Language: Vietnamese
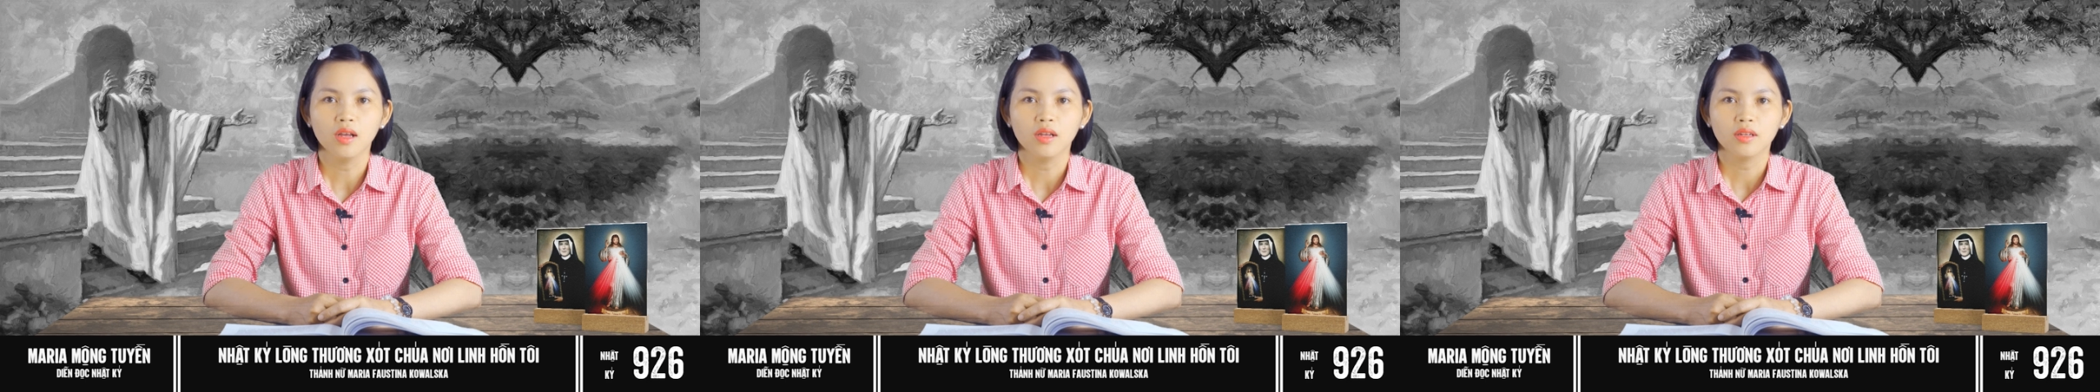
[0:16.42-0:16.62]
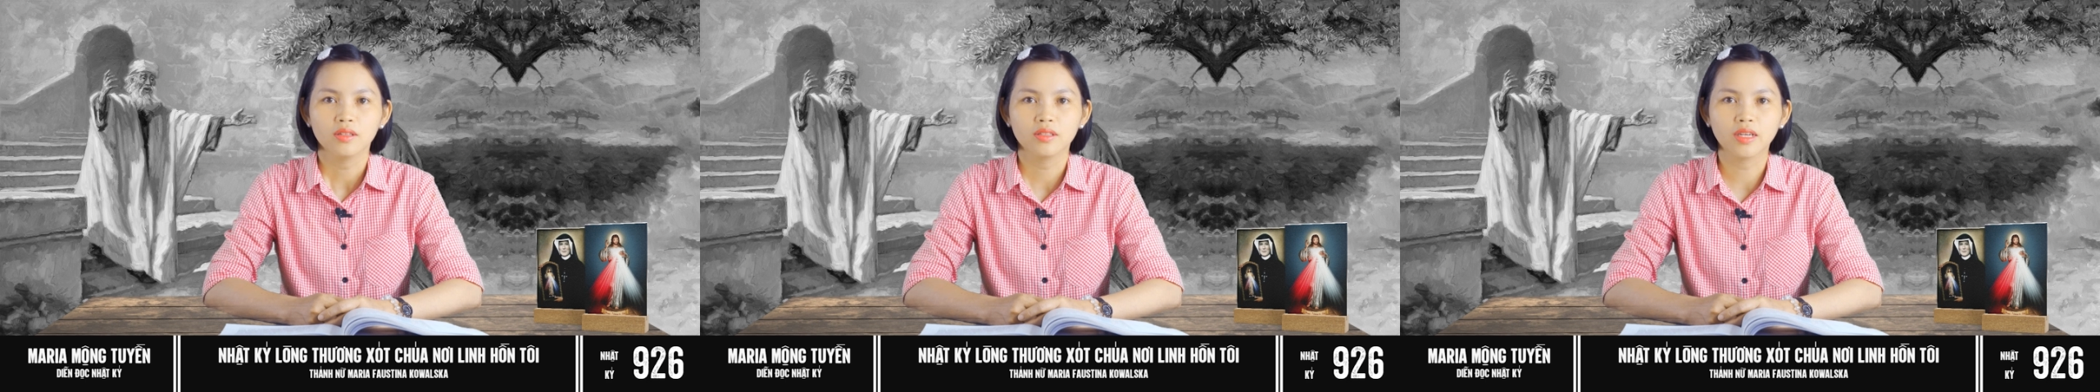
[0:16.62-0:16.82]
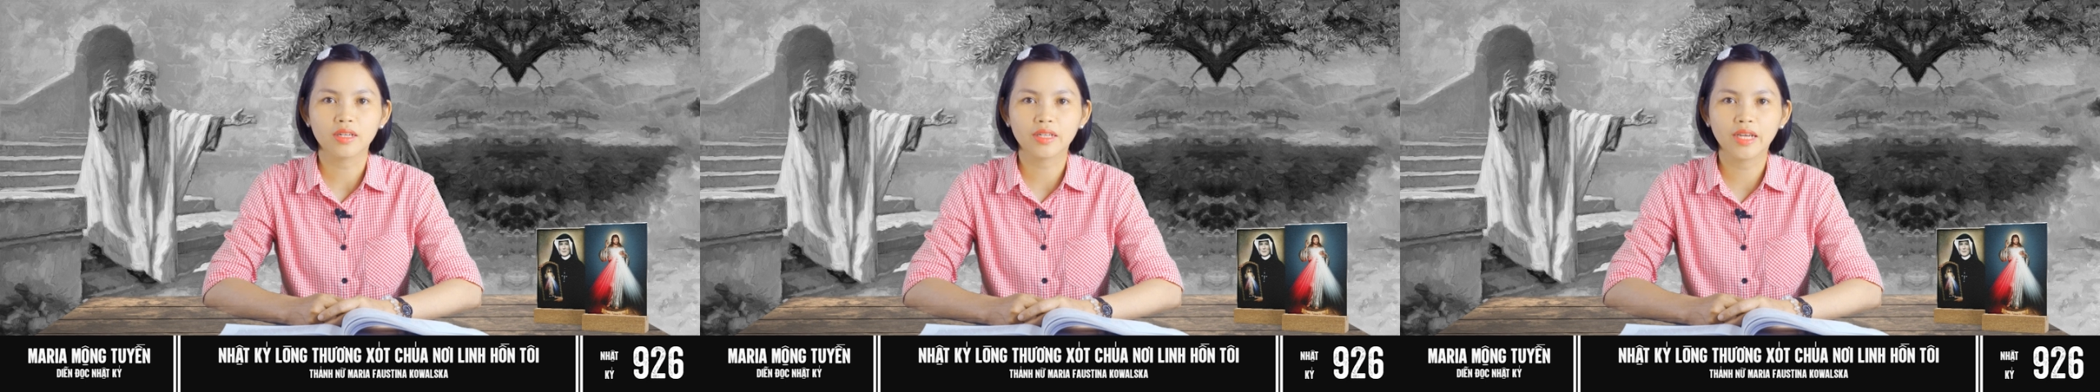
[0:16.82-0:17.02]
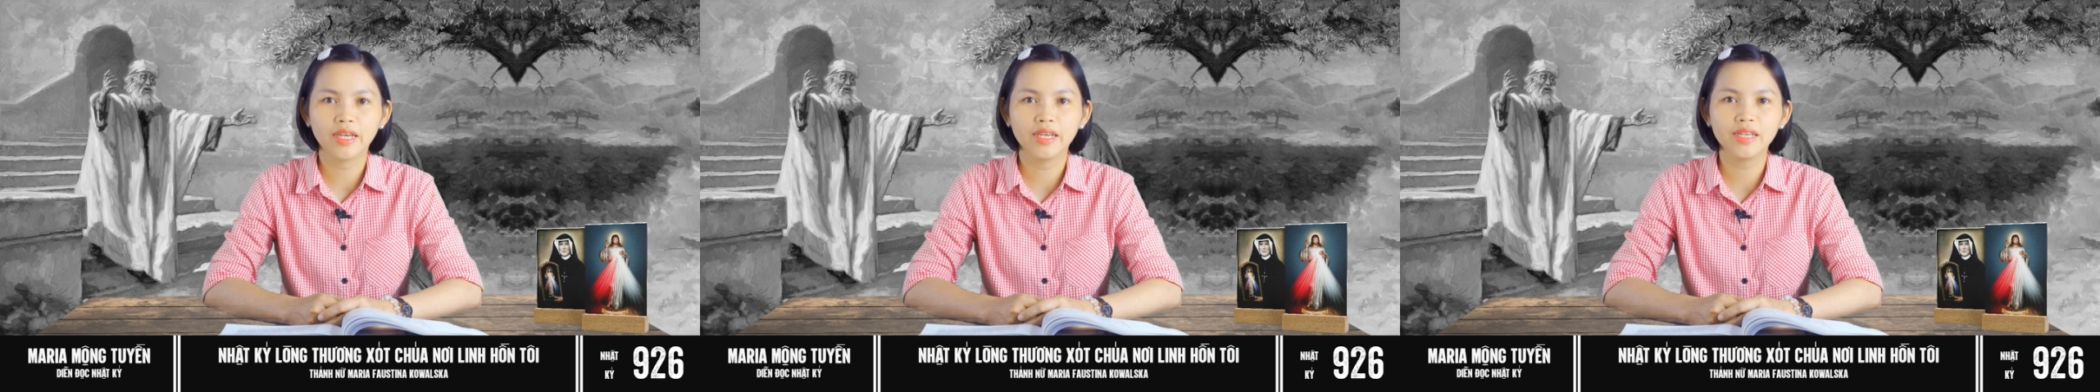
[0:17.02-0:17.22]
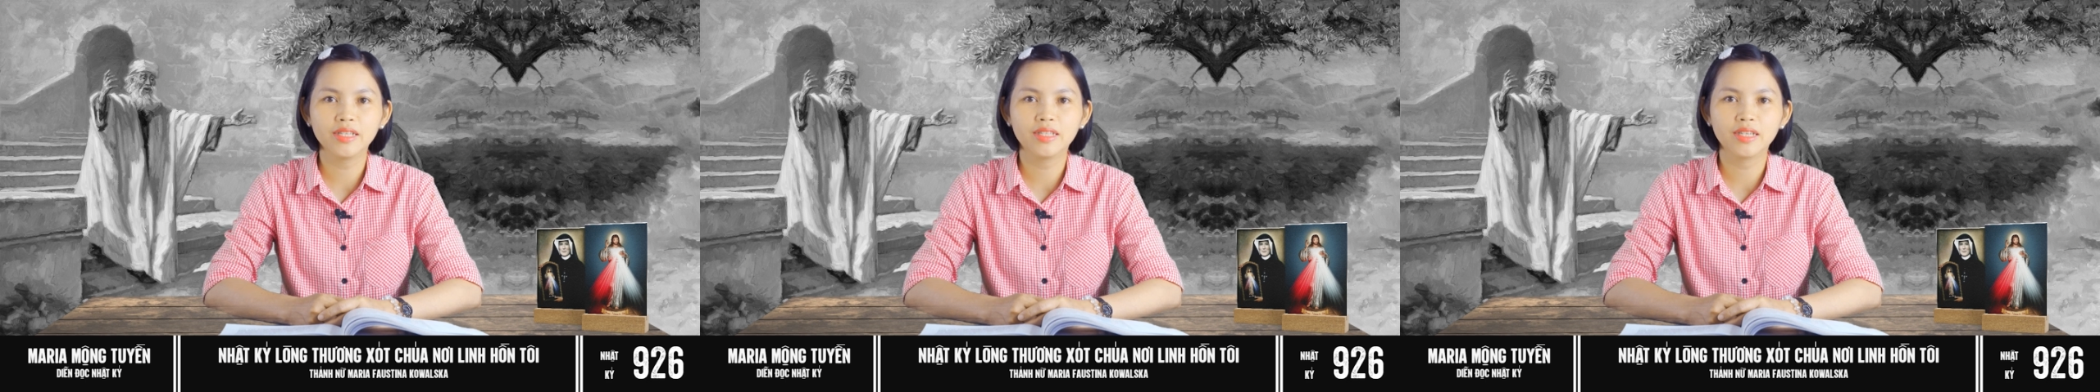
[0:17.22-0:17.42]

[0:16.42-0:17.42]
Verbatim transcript: Nhật ký